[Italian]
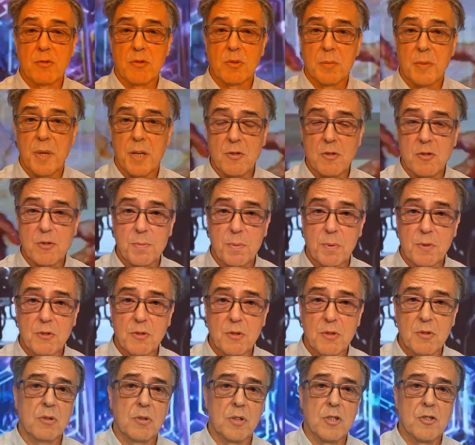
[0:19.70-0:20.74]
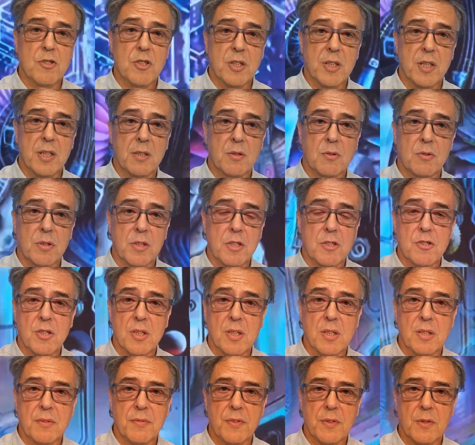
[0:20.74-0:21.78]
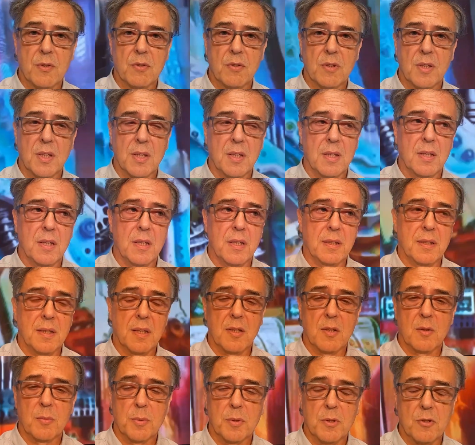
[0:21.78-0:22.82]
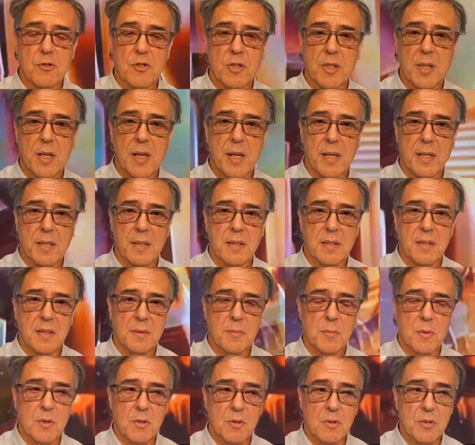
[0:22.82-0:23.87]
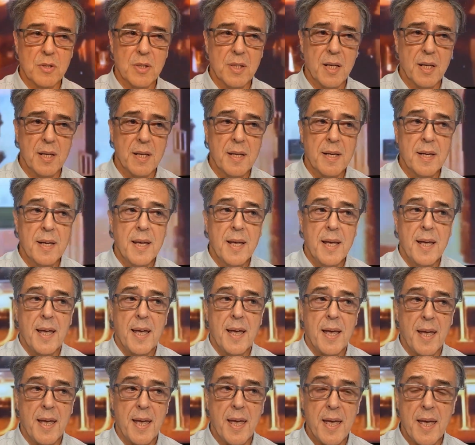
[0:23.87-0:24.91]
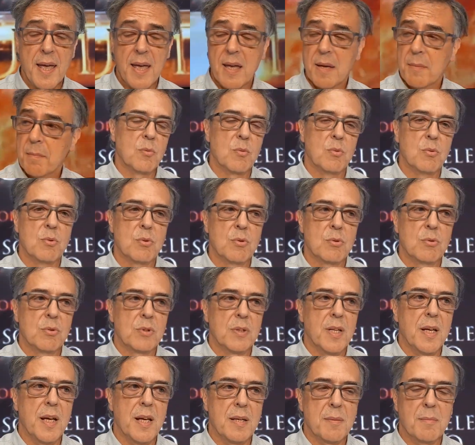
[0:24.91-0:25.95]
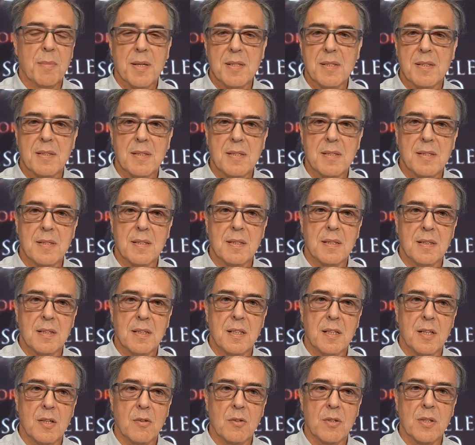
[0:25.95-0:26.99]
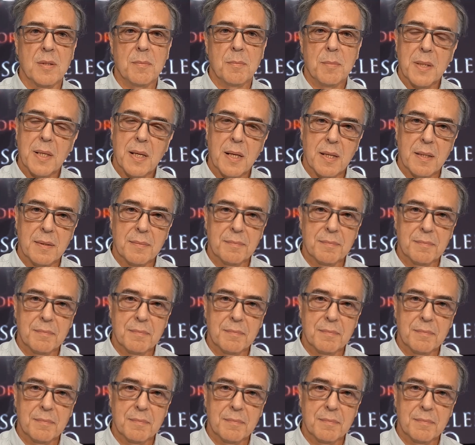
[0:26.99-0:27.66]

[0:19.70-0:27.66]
Biagio Esposito, ricercatore scientifico del Tecnopolo CNR di Bologna e guru dei bassisti di Rocky Miller.